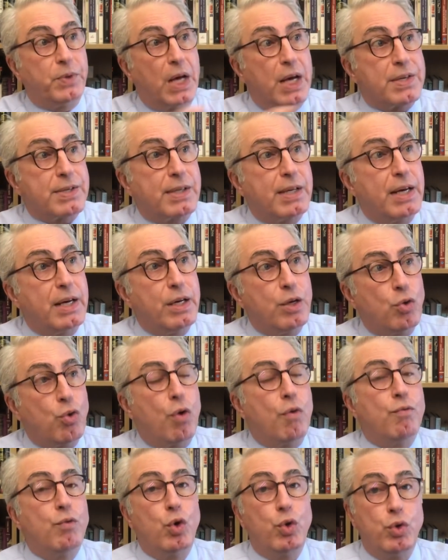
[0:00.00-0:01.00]
askeri
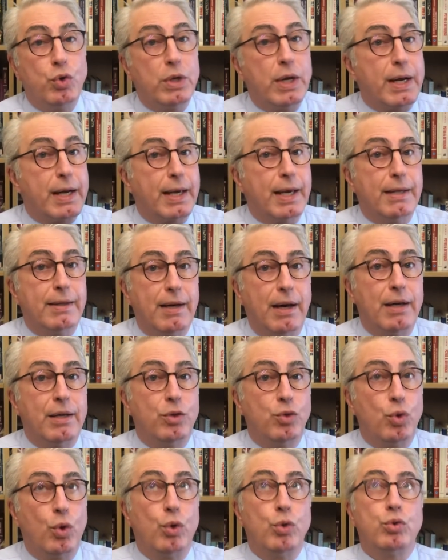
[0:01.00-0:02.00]
konvoyunun hareket
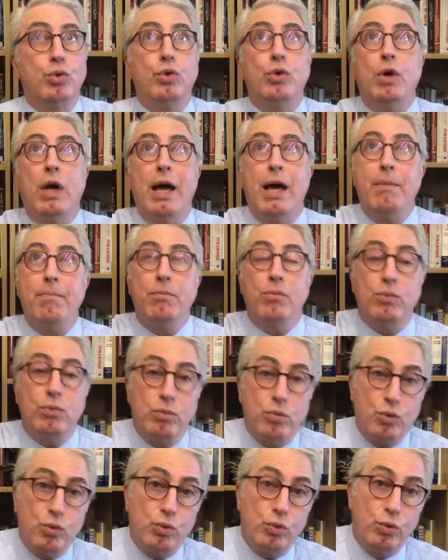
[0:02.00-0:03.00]
halinde olduğu hem
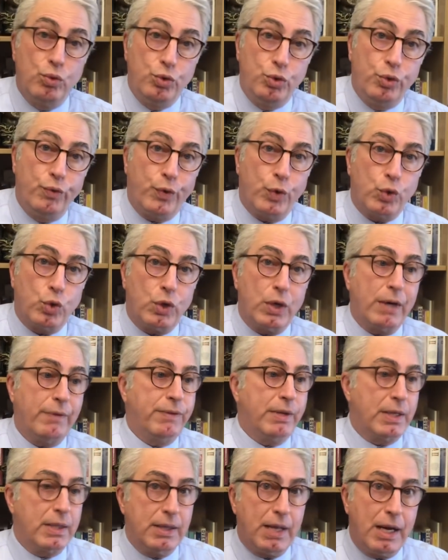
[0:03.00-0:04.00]
uydu
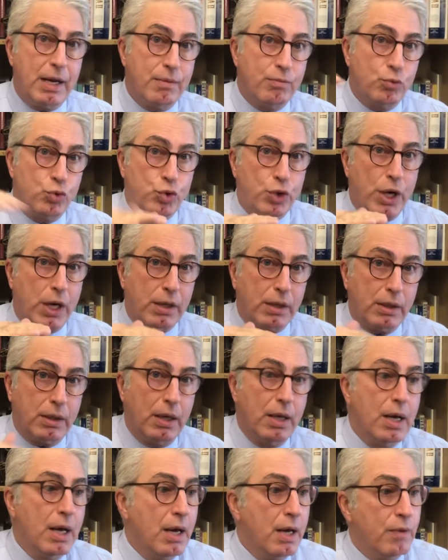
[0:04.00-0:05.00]
fotoğraflarından hem uçak
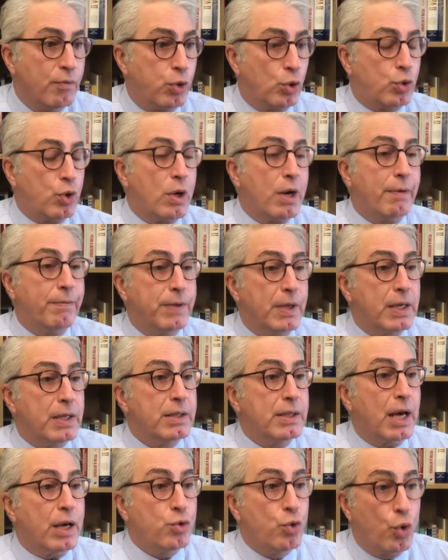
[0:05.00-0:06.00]

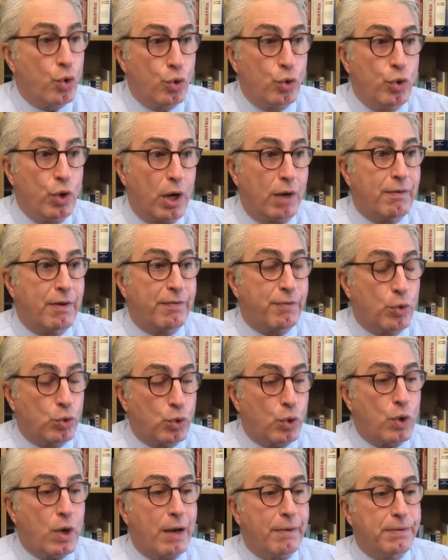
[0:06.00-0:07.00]
fotoğraflarından görülüyor. Hava
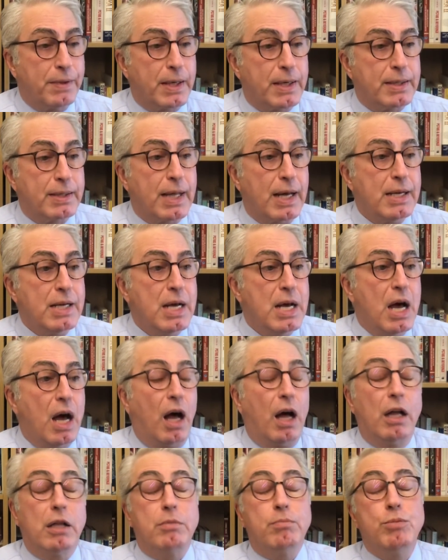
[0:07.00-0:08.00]
fotoğraflarından
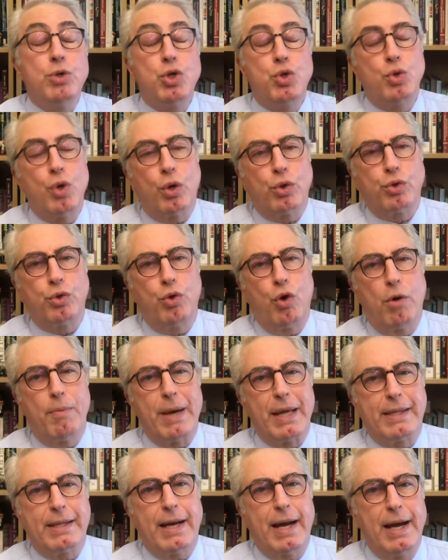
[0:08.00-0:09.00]
64
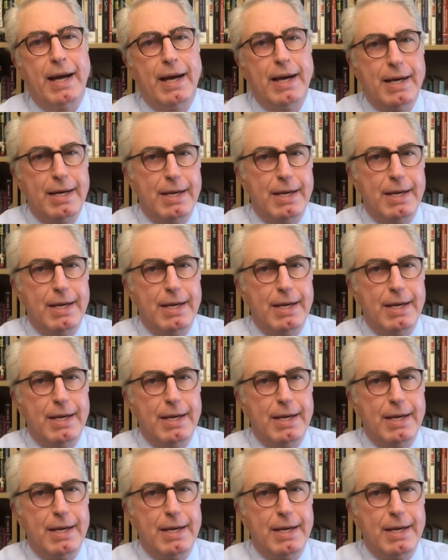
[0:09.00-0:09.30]
kilometre